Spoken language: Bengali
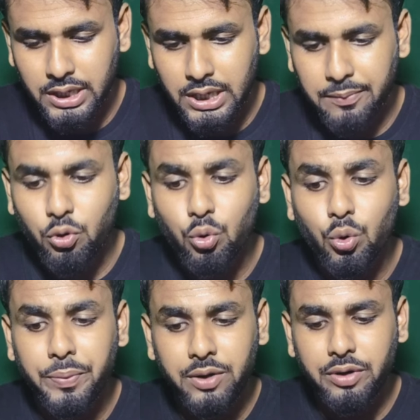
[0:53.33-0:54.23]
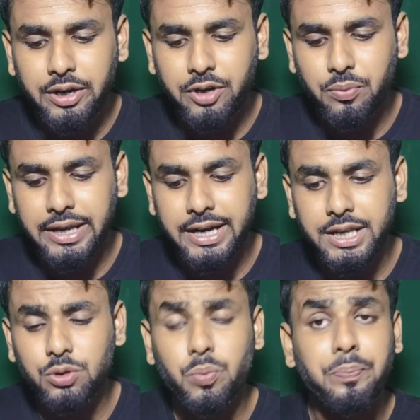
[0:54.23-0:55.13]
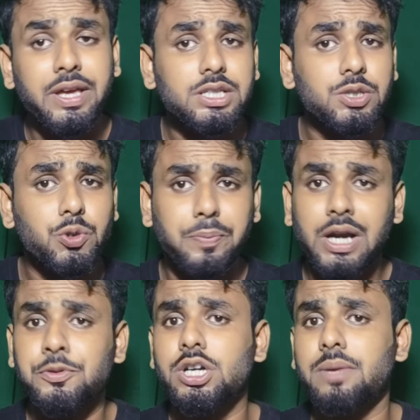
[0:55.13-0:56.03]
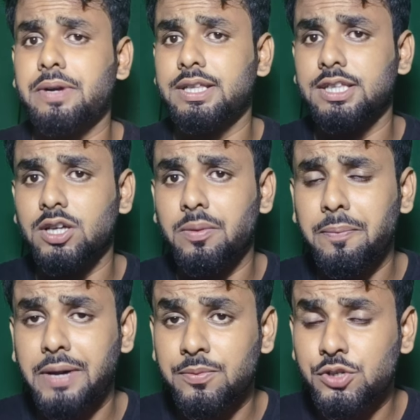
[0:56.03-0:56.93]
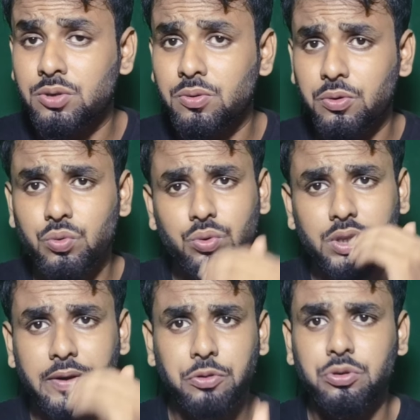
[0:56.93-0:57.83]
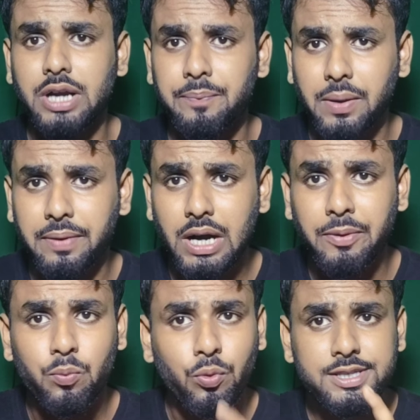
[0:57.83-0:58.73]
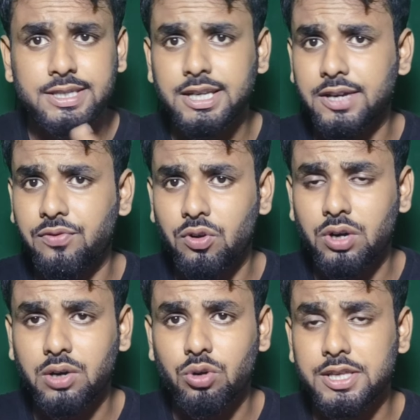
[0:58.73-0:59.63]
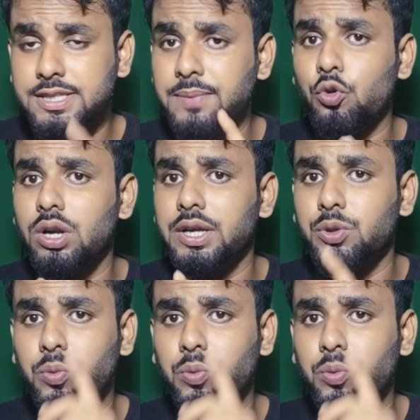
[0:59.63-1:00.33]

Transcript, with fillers: এবং ওপেন করে নেওয়ার পর এখানে কিন্তু বেশ কিছু পারমিশন আপনাকে দিতে হবে পারমিশনগুলো কিন্তু দেওয়া একটু টাফ ব্যাপার আমার মোবাইল স্ক্রিনটাকে ফলো না করলে স্কিপ করলে কিন্তু